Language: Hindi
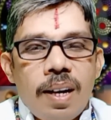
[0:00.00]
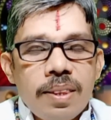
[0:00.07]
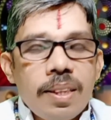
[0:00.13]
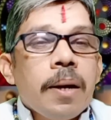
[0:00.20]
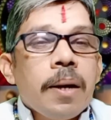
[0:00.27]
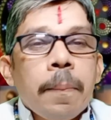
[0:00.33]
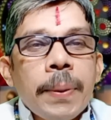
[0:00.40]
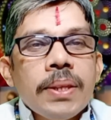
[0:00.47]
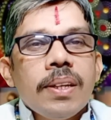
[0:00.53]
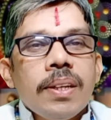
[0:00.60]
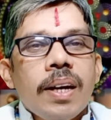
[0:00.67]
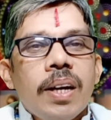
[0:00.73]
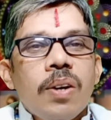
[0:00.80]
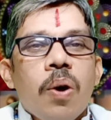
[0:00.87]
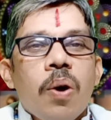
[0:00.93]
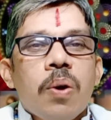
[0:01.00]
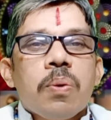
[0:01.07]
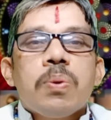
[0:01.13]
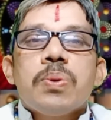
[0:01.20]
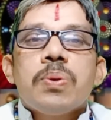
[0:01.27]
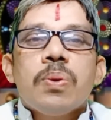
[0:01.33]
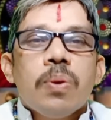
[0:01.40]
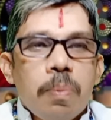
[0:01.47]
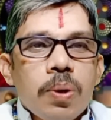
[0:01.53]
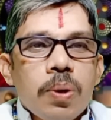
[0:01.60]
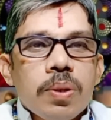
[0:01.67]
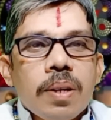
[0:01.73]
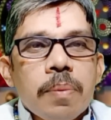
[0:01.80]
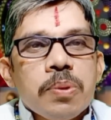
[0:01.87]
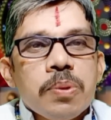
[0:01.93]
धनपति हैं और कुछ लोग
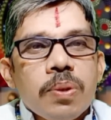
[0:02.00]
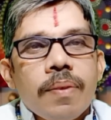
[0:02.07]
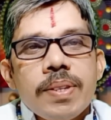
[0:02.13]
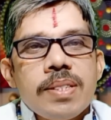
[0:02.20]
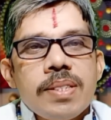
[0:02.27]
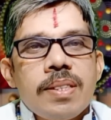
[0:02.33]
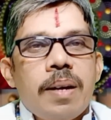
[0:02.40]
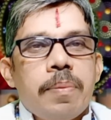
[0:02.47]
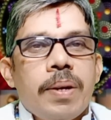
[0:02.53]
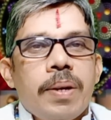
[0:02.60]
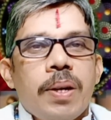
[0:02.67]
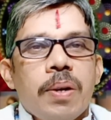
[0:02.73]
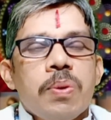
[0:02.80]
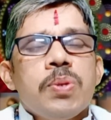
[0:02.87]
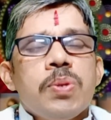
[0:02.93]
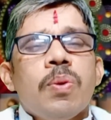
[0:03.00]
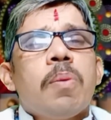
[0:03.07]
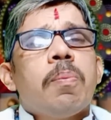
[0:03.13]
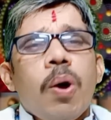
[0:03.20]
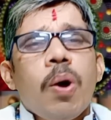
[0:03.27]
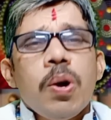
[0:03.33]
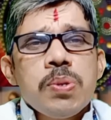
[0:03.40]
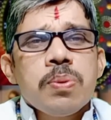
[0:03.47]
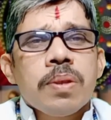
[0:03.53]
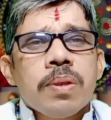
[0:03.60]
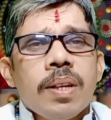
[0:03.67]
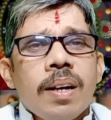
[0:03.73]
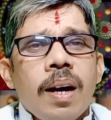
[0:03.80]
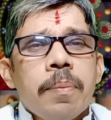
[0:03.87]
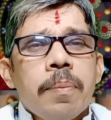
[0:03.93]
बहुत कमज़ोर अवस्था में हैं कुछ लोग बहुत
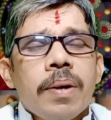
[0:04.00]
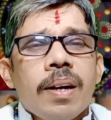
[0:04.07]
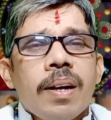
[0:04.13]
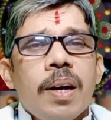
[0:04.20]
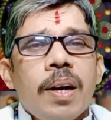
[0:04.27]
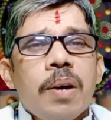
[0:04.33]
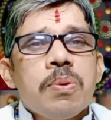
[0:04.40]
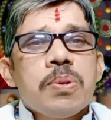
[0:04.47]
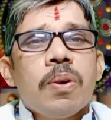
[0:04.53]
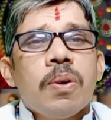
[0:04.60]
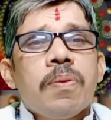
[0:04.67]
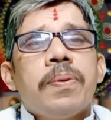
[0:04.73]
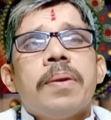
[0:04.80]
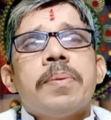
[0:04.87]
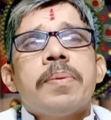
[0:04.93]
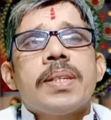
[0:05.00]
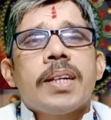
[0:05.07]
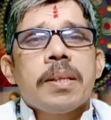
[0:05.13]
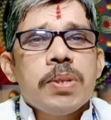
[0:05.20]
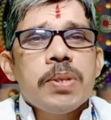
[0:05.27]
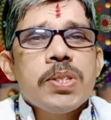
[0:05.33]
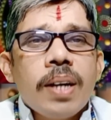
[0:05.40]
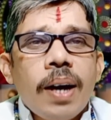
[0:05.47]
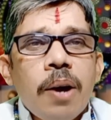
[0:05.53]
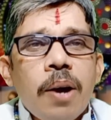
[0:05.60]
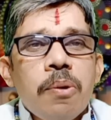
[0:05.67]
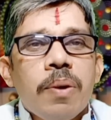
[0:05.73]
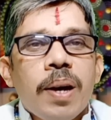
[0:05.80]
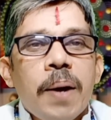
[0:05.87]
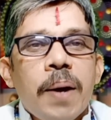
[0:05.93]
सुंदर काम कर रहे हैं कुछ लोग फिल्म जगत में छाए
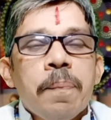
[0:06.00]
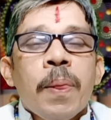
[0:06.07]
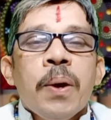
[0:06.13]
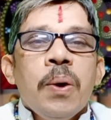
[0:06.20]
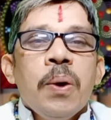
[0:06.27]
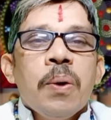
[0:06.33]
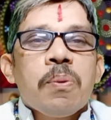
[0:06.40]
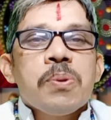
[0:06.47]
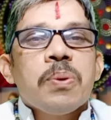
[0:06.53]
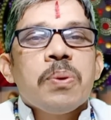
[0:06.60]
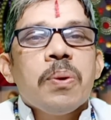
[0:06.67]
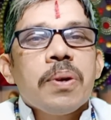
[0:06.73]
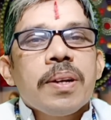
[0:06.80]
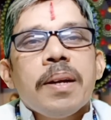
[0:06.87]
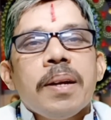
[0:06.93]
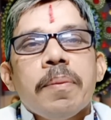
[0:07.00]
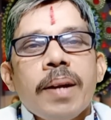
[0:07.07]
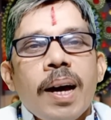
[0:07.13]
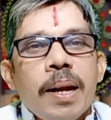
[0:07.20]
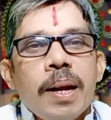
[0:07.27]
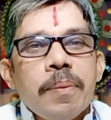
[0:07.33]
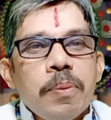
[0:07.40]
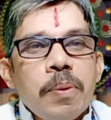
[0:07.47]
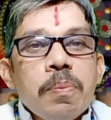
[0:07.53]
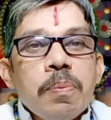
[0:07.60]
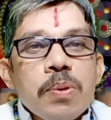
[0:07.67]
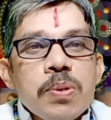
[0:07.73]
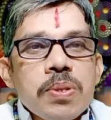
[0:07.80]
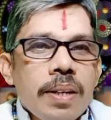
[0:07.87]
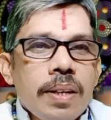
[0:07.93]
हुए हैं कुछ लोग रील बनाने में भी
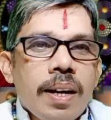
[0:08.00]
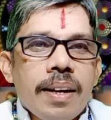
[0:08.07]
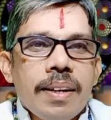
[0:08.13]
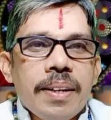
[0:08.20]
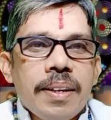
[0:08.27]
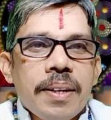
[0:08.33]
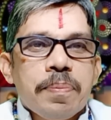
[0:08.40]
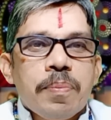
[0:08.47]
मुश्किल आ रही है